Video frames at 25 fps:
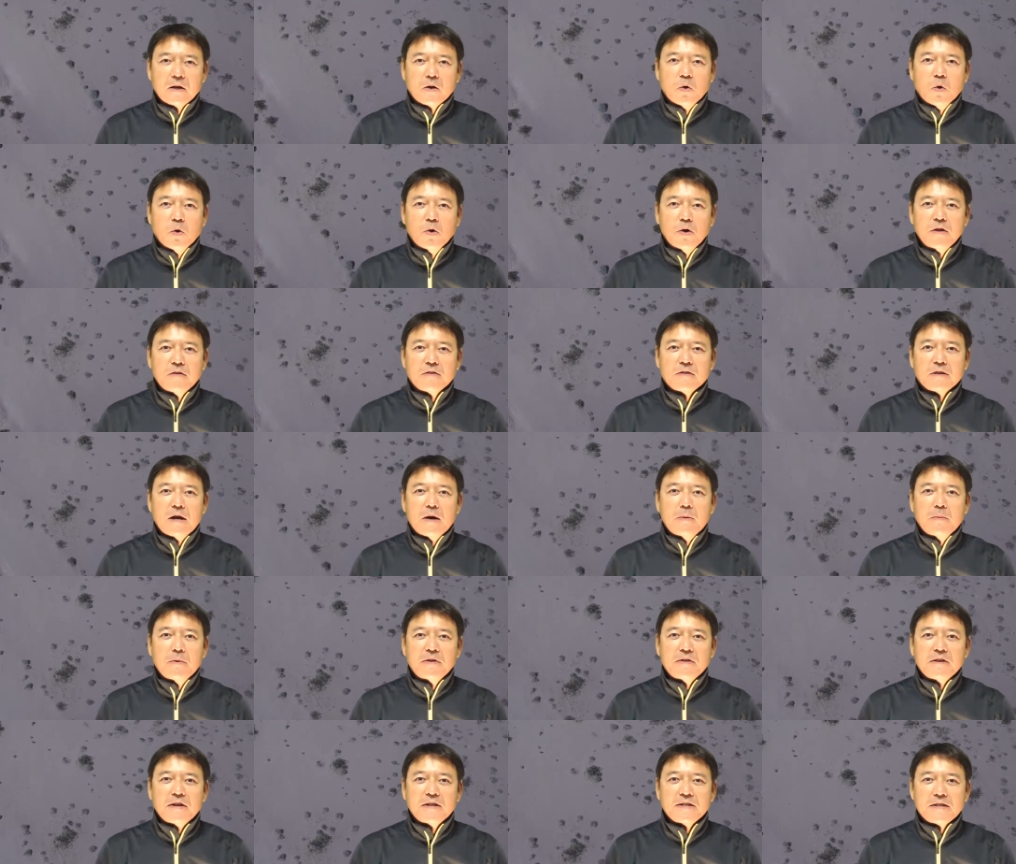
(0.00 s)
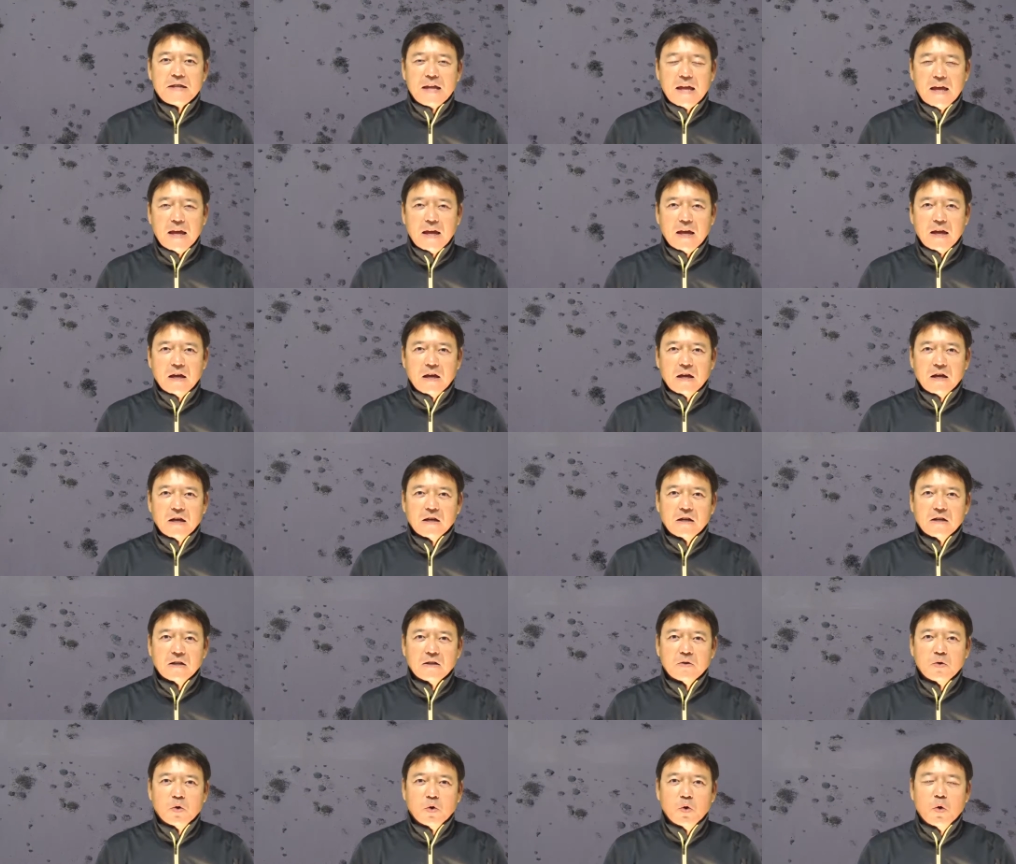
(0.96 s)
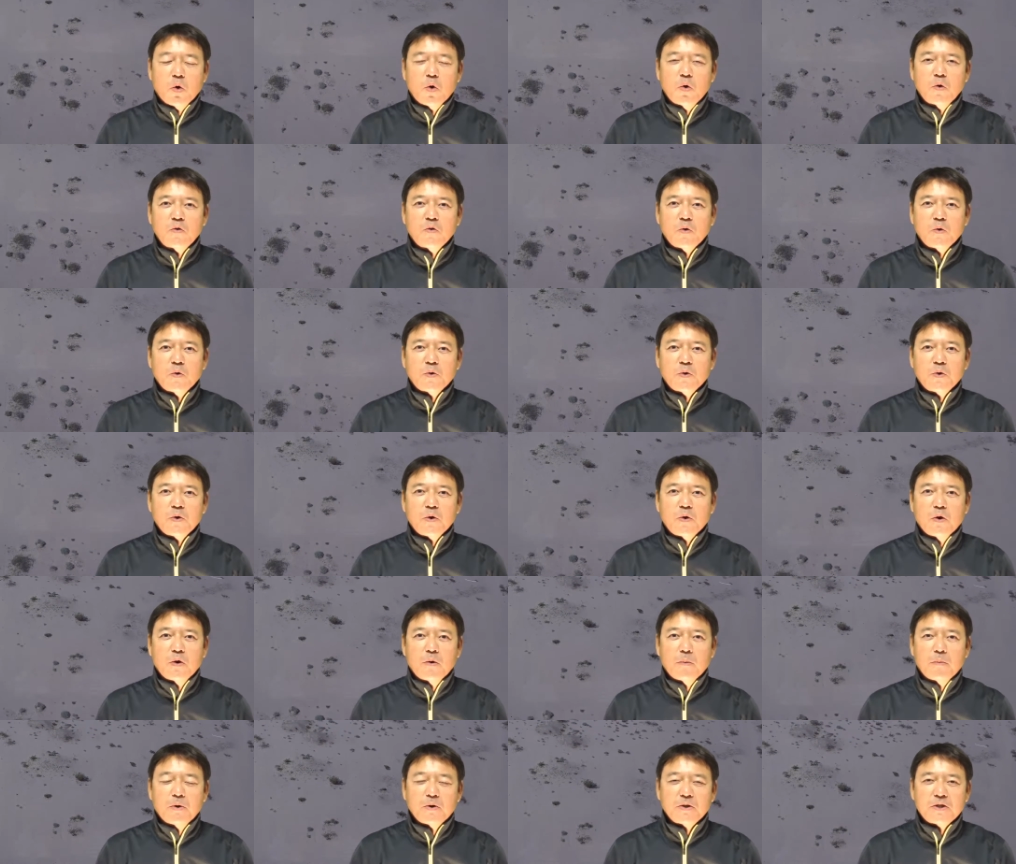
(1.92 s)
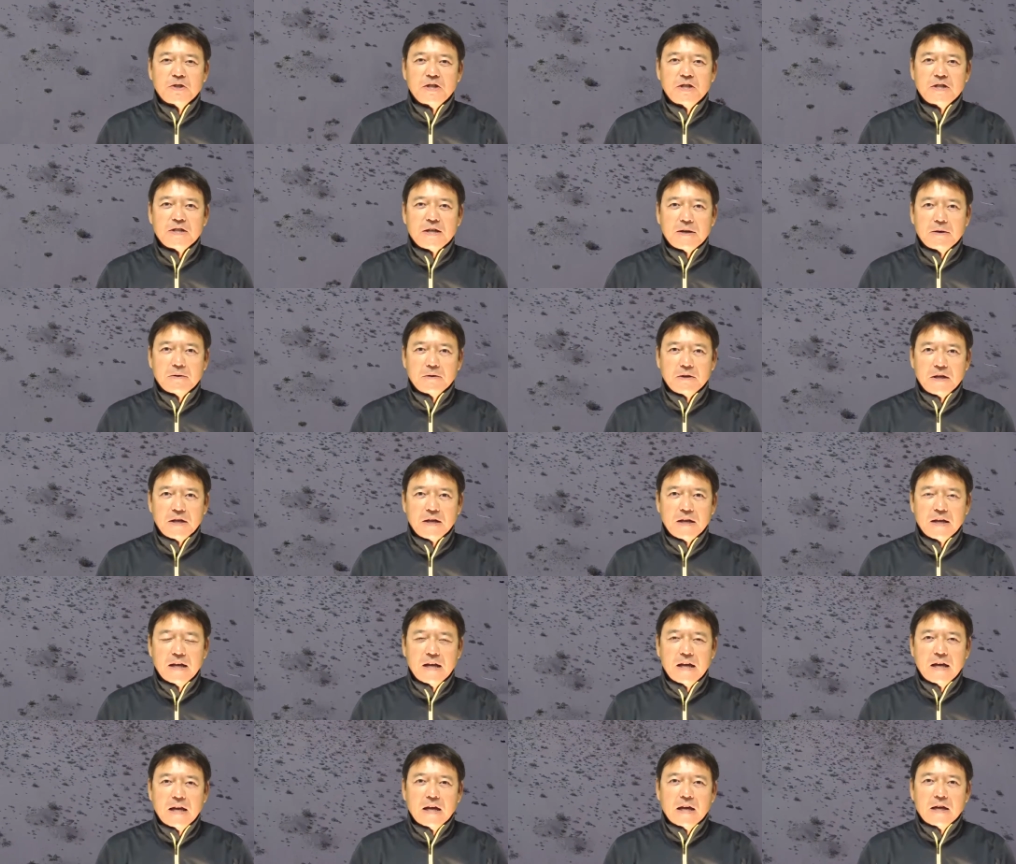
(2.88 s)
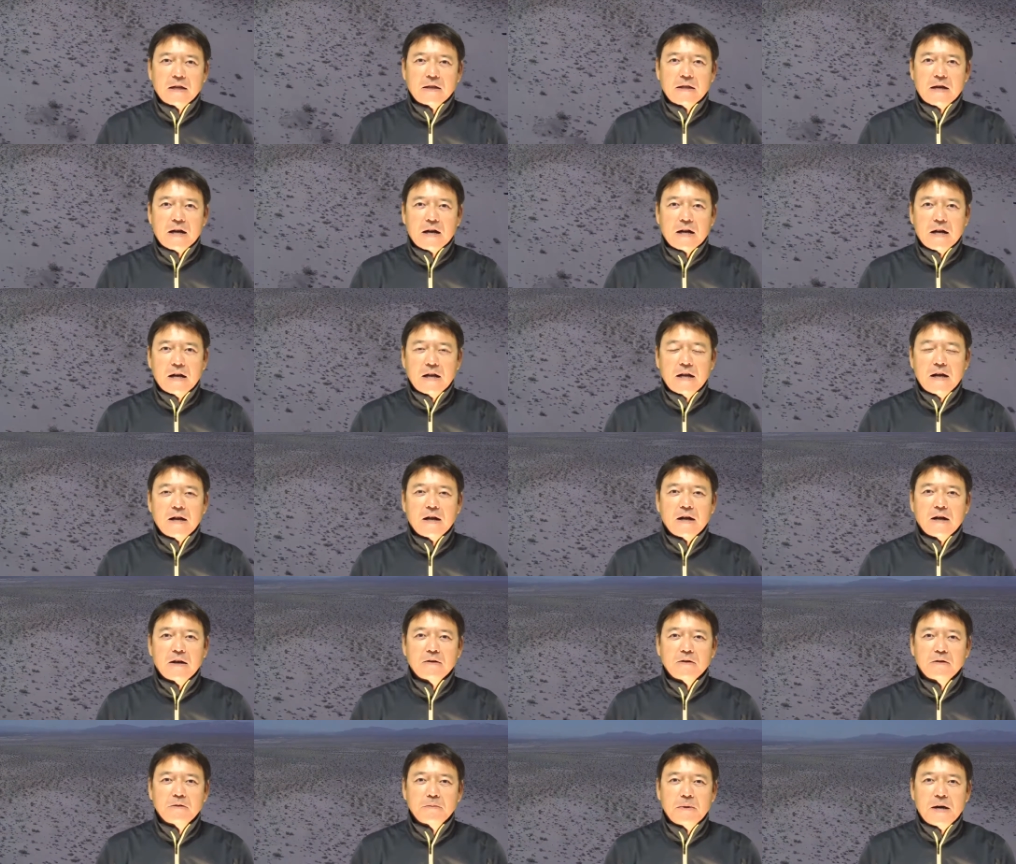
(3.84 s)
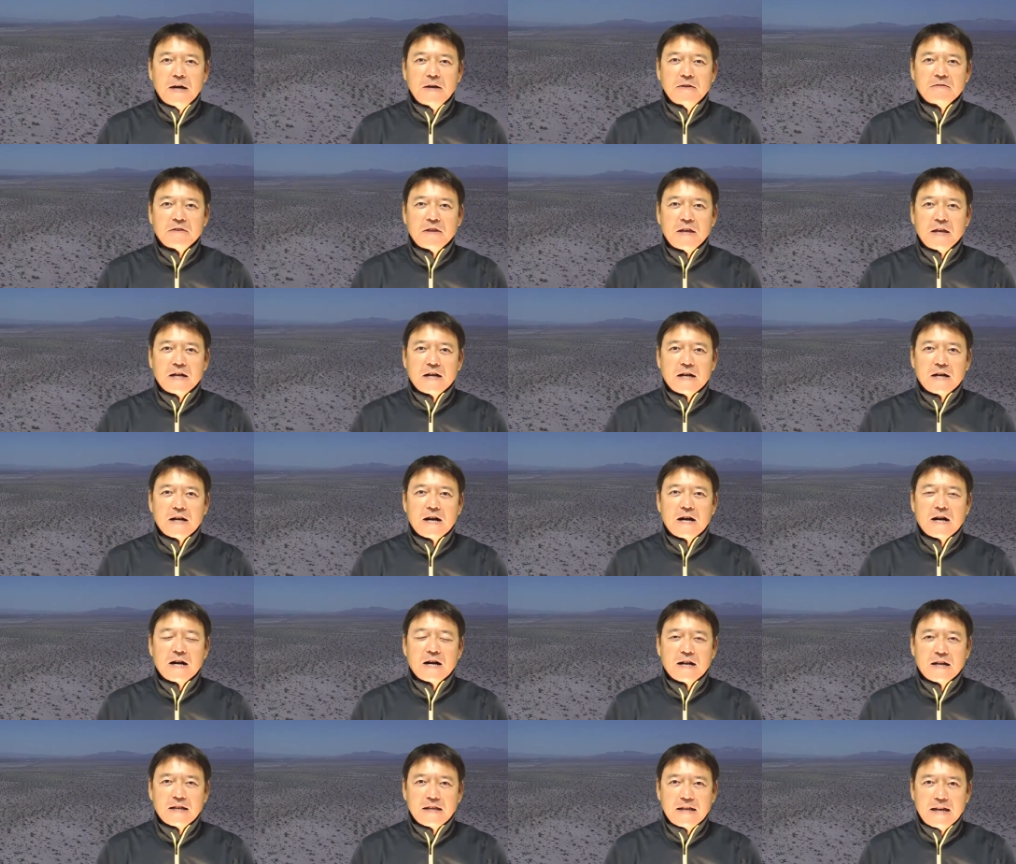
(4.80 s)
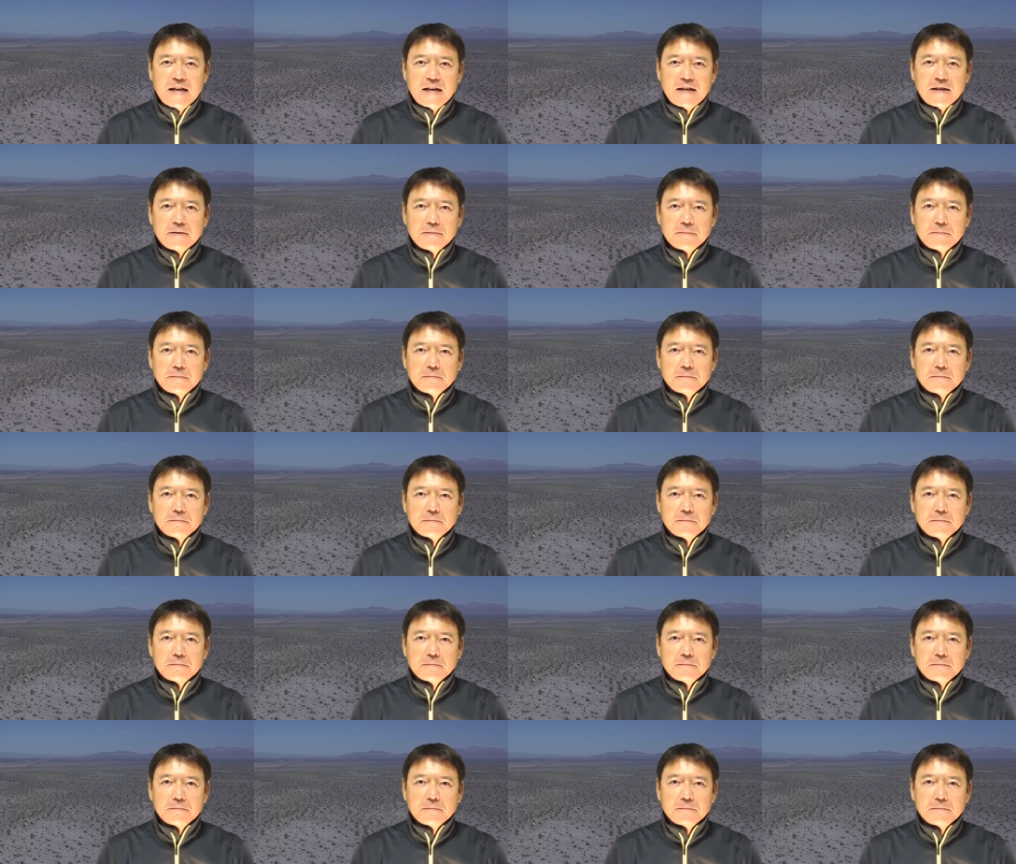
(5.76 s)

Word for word: 効率化を目指してドローン測量を用いたのに、なかなかうまい成果が上がらない。